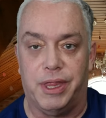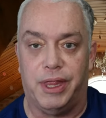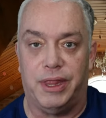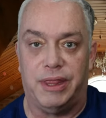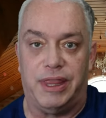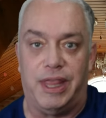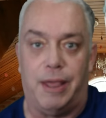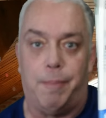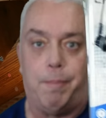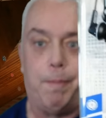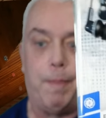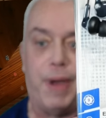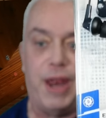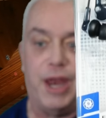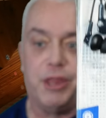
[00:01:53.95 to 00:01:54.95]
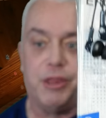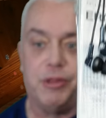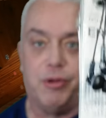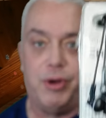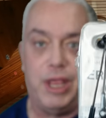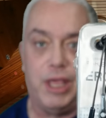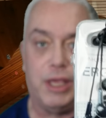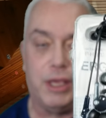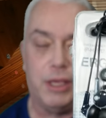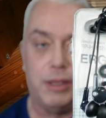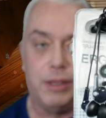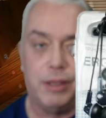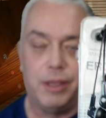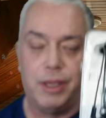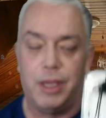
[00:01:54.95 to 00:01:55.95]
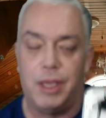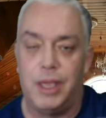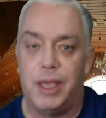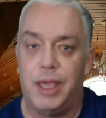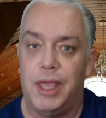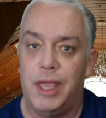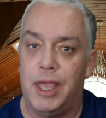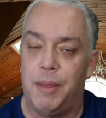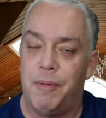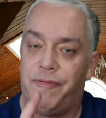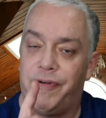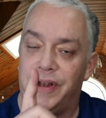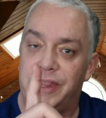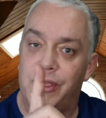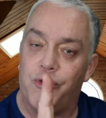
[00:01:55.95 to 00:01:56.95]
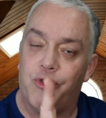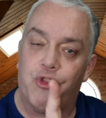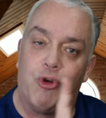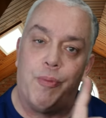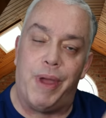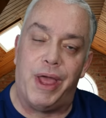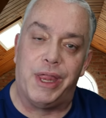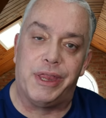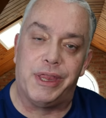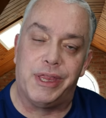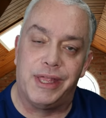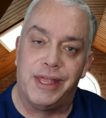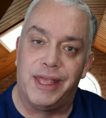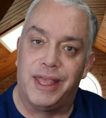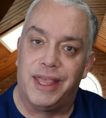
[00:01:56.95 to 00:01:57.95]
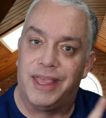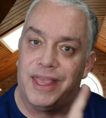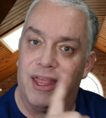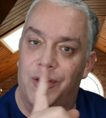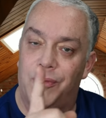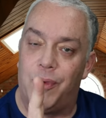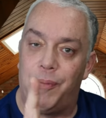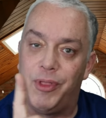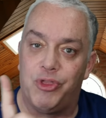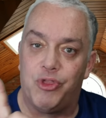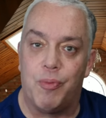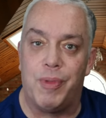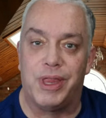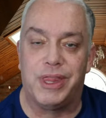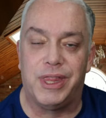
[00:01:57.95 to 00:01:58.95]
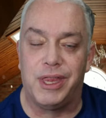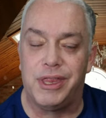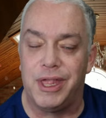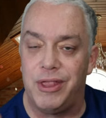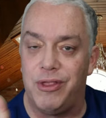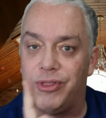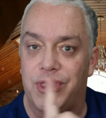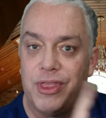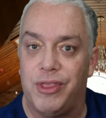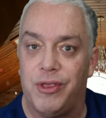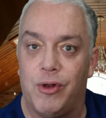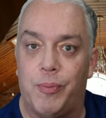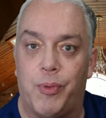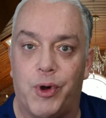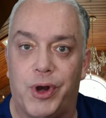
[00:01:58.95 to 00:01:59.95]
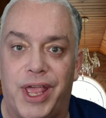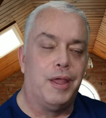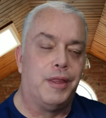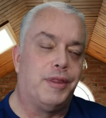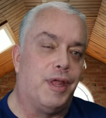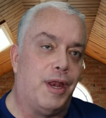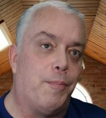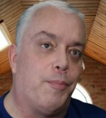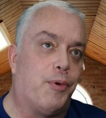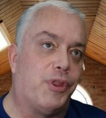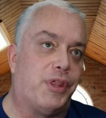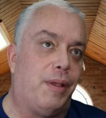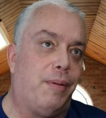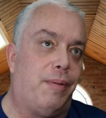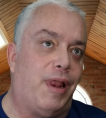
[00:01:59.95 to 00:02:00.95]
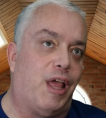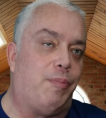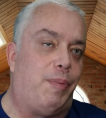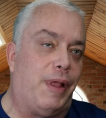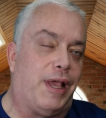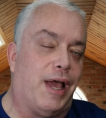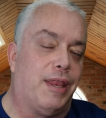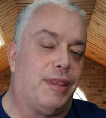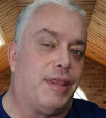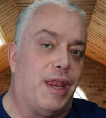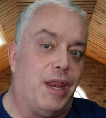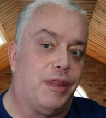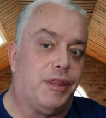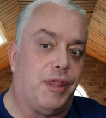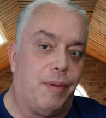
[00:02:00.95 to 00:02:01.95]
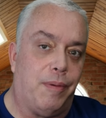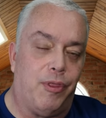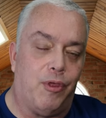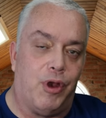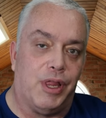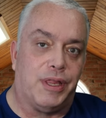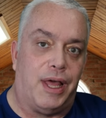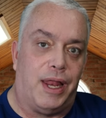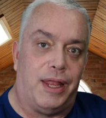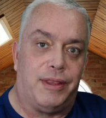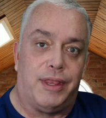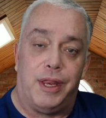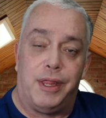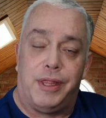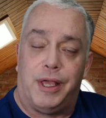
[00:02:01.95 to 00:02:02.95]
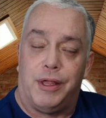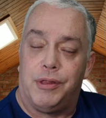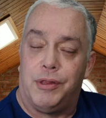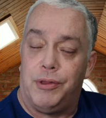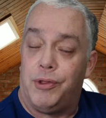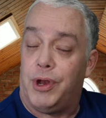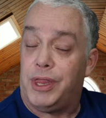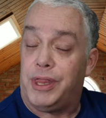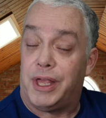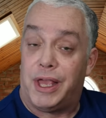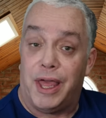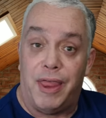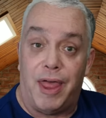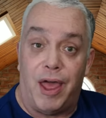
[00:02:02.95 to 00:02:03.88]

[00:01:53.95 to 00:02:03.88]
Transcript: de Panasonic y me falta otro más que en un momento más te enseño y te digo el por qué. Sería imposible explicarte en este video las características sonoras de cada